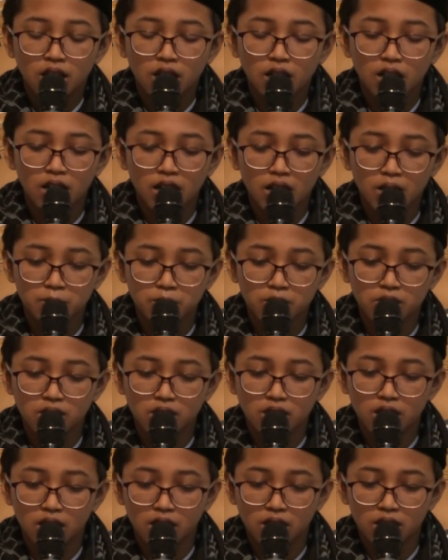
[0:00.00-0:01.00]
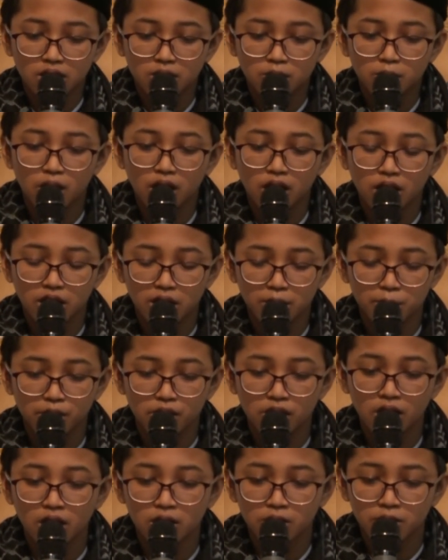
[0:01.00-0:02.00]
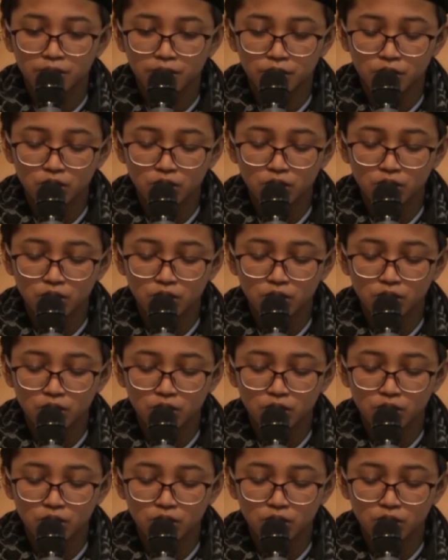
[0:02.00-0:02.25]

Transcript: "Alhamdulillah, wahai ibu Auf,